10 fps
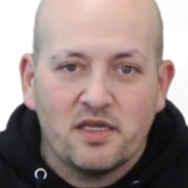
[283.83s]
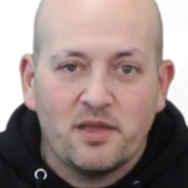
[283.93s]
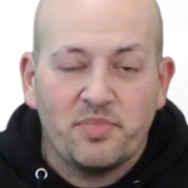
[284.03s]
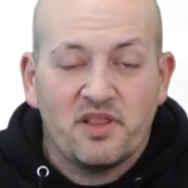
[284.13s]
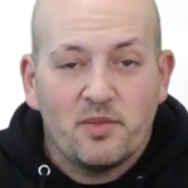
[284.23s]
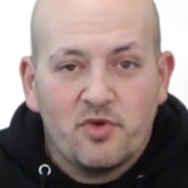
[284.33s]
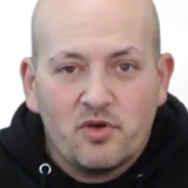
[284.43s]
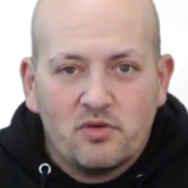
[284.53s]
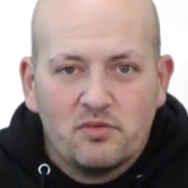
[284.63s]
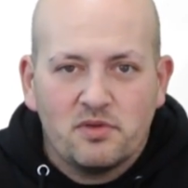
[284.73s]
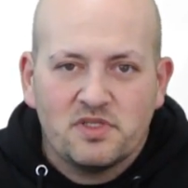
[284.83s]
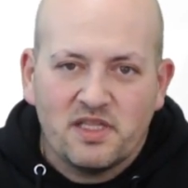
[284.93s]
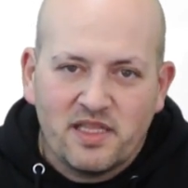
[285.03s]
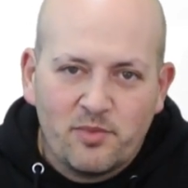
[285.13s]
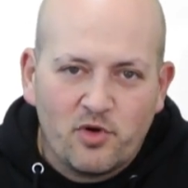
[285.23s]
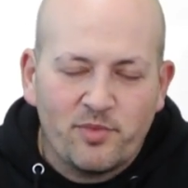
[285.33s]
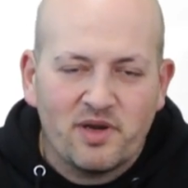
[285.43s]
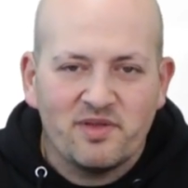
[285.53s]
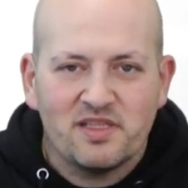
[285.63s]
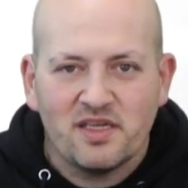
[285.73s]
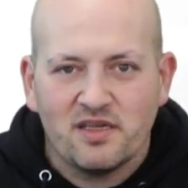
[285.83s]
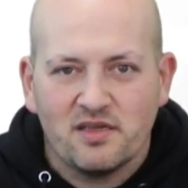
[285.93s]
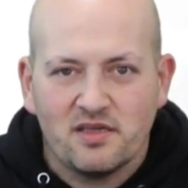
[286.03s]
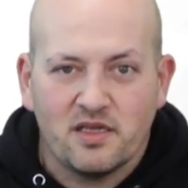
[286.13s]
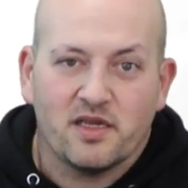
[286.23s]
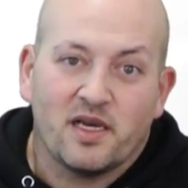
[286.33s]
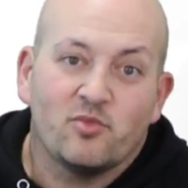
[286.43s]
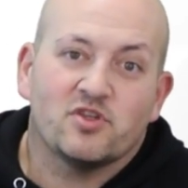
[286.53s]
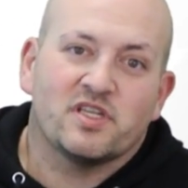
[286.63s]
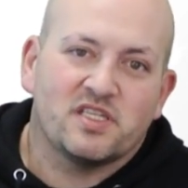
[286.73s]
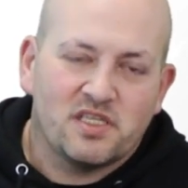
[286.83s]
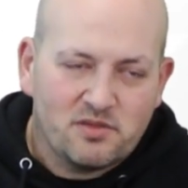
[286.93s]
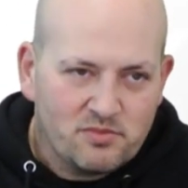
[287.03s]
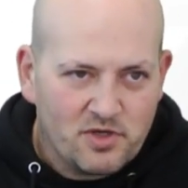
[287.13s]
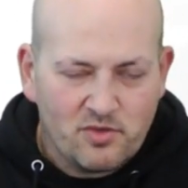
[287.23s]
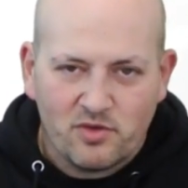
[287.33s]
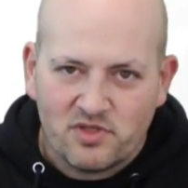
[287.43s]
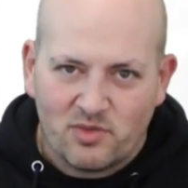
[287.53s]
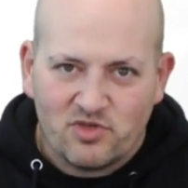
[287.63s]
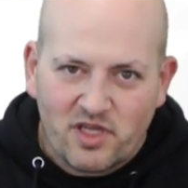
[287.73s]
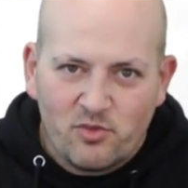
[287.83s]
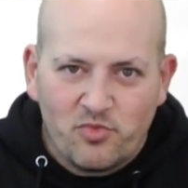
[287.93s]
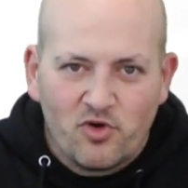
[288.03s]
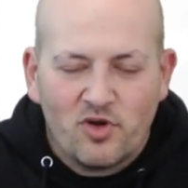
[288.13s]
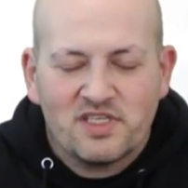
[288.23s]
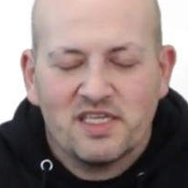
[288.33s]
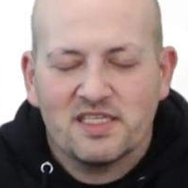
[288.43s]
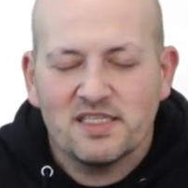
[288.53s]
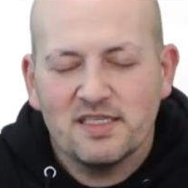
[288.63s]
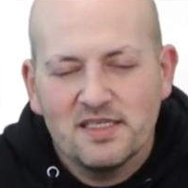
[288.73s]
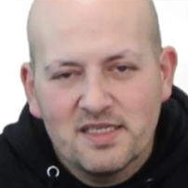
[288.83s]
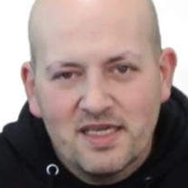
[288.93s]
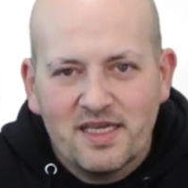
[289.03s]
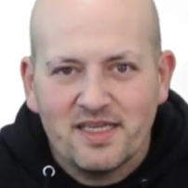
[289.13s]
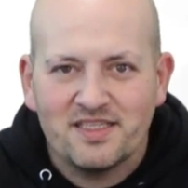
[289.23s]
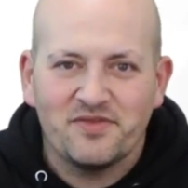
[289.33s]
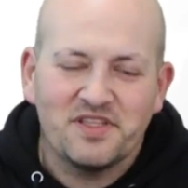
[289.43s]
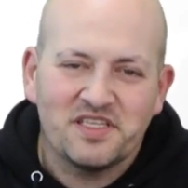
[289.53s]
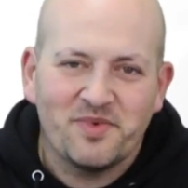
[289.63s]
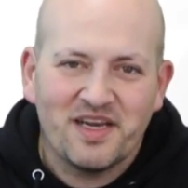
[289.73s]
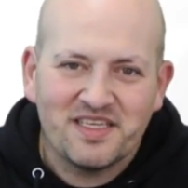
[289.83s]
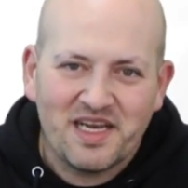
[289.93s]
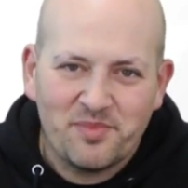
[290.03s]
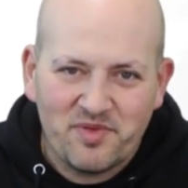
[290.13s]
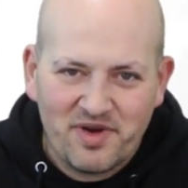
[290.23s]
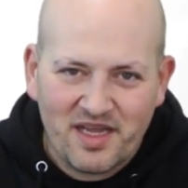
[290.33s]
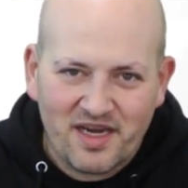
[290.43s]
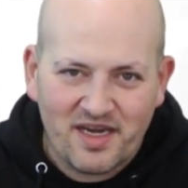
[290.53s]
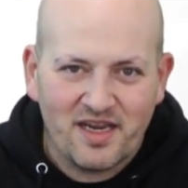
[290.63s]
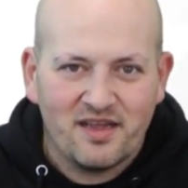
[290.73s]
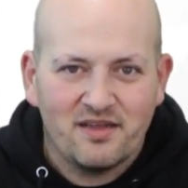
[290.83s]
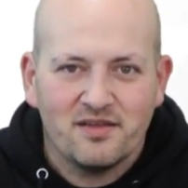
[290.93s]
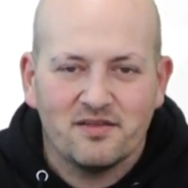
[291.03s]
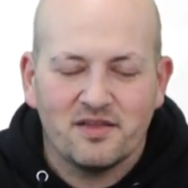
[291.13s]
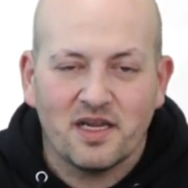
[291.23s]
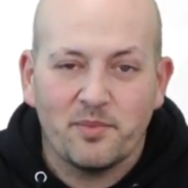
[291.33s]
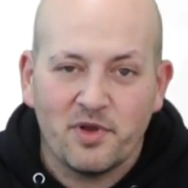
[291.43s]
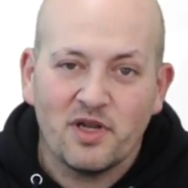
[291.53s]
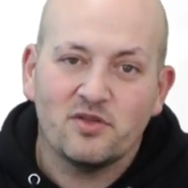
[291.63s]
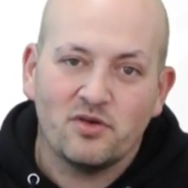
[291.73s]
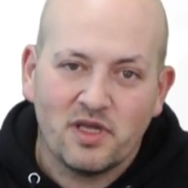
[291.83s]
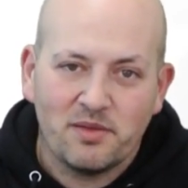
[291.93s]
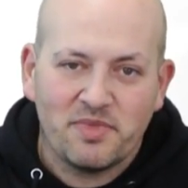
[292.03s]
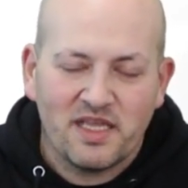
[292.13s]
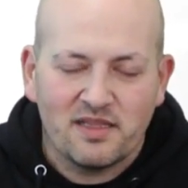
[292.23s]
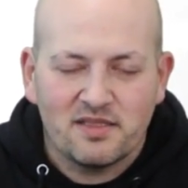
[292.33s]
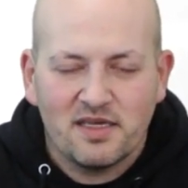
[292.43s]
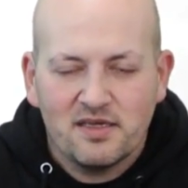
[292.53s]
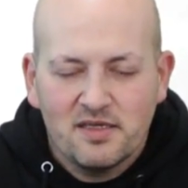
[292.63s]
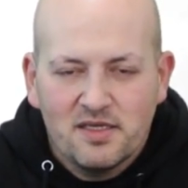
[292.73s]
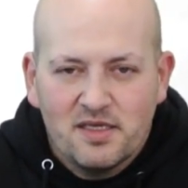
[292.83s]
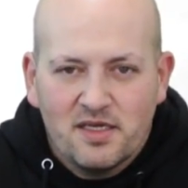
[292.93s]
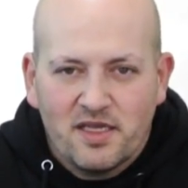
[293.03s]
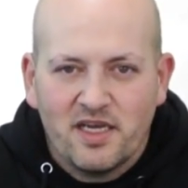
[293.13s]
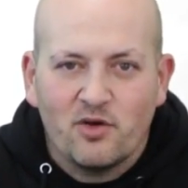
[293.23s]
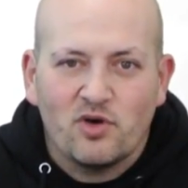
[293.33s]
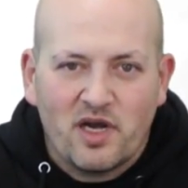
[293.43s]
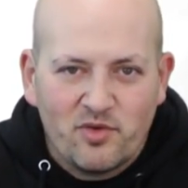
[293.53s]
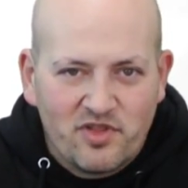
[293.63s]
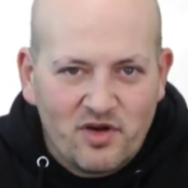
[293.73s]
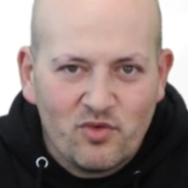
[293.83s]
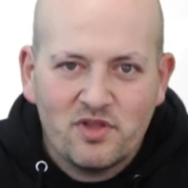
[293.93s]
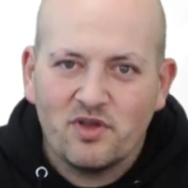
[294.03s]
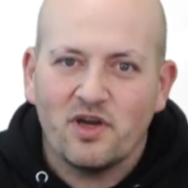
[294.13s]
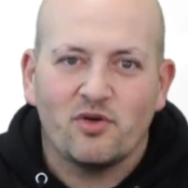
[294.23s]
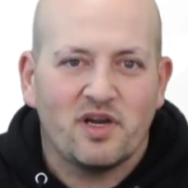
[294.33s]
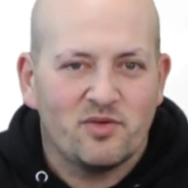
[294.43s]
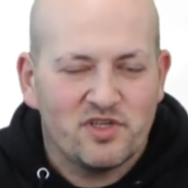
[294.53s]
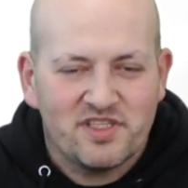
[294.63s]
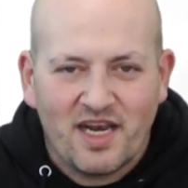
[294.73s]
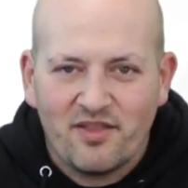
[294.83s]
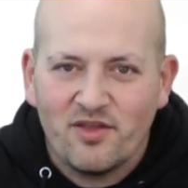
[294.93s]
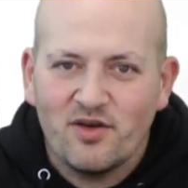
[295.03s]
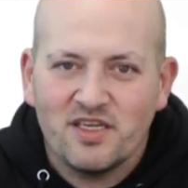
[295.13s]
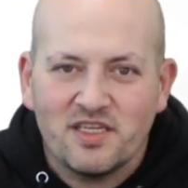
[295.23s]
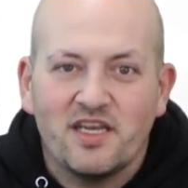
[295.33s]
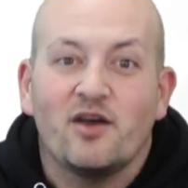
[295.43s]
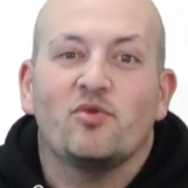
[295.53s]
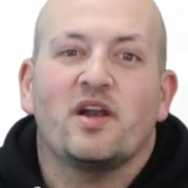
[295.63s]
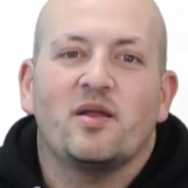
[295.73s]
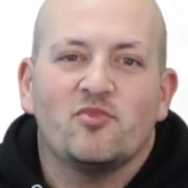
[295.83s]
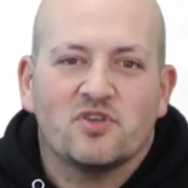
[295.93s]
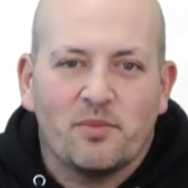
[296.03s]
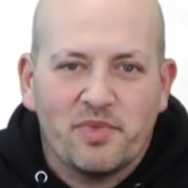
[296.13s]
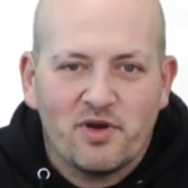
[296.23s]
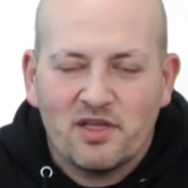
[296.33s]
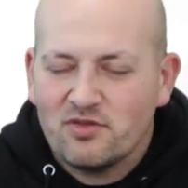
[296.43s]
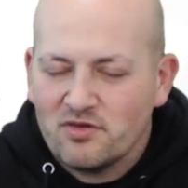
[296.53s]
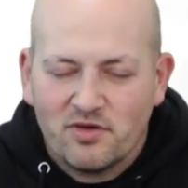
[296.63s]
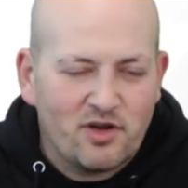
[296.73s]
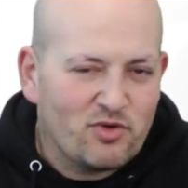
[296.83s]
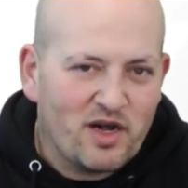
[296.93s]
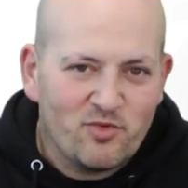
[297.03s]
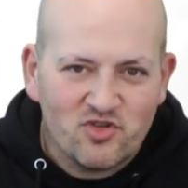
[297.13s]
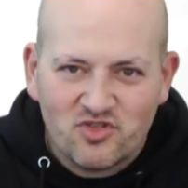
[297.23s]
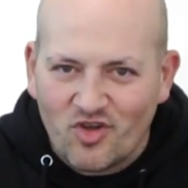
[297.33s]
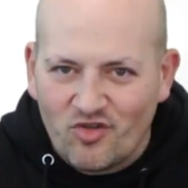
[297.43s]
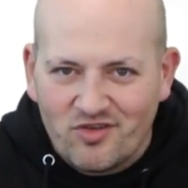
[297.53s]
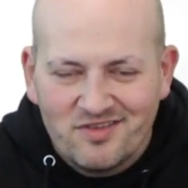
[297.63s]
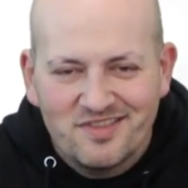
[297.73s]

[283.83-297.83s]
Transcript: en principio, si el tiempo lo permite, que creemos que sí, pero bueno, estamos ahí un poco así, así. Este fin de semana será la primera carrera del campeonato en Vallalta. Inauguraremos circuito, inauguraremos instalaciones, inauguraremos campeonato, inauguraremos todo.